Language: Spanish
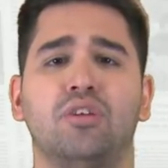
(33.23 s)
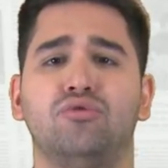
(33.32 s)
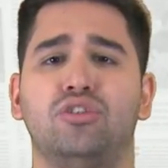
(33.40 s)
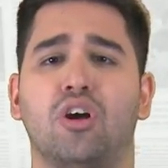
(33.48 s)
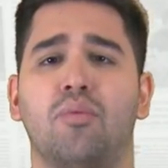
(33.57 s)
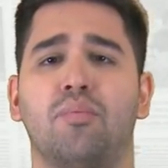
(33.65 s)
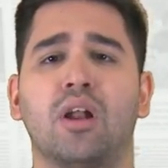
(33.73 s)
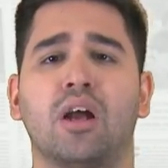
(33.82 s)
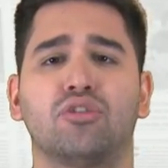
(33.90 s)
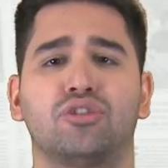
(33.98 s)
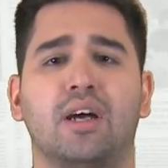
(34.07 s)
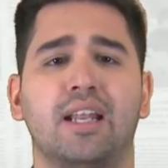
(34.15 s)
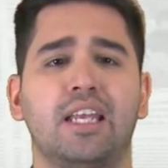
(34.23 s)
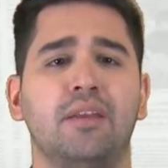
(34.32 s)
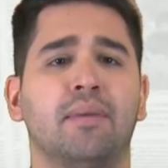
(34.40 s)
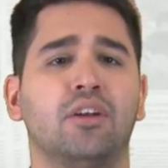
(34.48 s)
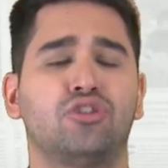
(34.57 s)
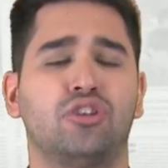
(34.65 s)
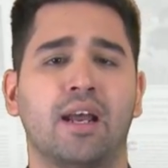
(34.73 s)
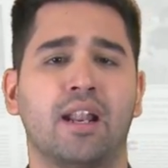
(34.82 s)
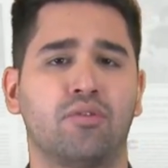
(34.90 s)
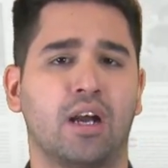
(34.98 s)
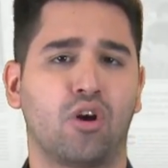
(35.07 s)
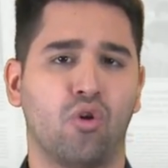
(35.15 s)
denunciado por acosar y manosear
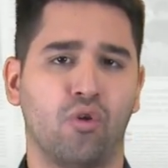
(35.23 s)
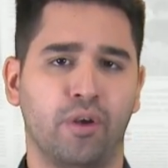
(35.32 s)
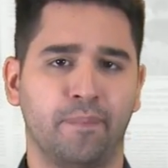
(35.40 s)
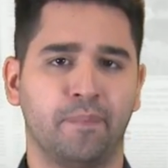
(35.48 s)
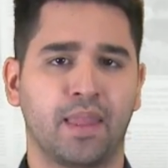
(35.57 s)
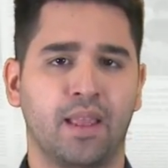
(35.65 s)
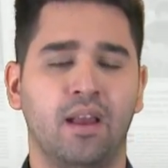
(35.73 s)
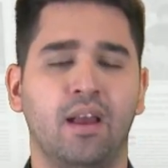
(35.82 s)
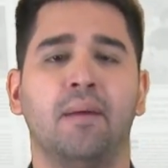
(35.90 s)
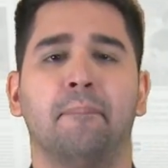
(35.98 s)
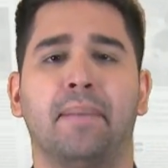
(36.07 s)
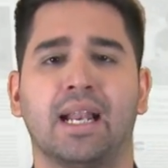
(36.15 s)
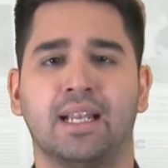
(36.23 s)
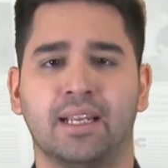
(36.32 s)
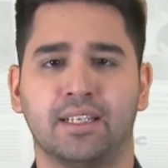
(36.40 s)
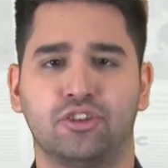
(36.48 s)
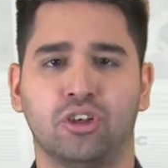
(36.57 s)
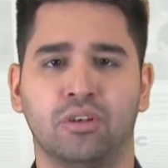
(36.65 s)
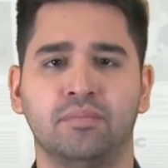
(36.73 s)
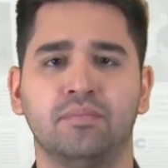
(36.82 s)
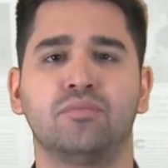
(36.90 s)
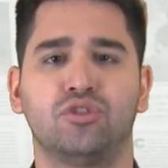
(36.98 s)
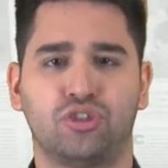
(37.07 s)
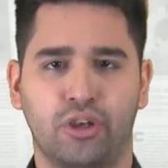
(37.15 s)
a una joven. Para La Nación,
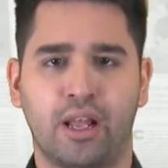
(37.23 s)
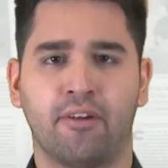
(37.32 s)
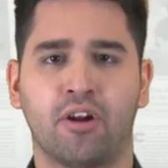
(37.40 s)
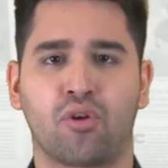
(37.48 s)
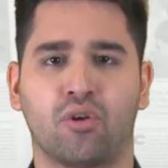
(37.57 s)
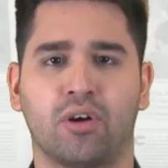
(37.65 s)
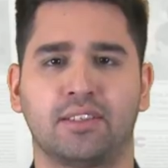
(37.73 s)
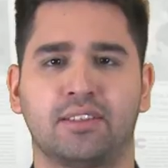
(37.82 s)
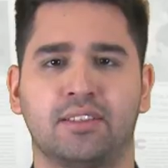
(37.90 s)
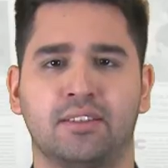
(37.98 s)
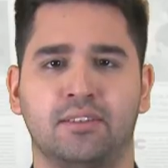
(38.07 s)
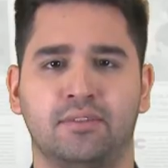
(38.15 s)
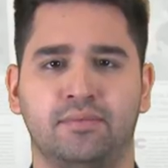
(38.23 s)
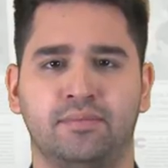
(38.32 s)
soy Álvaro Rojas.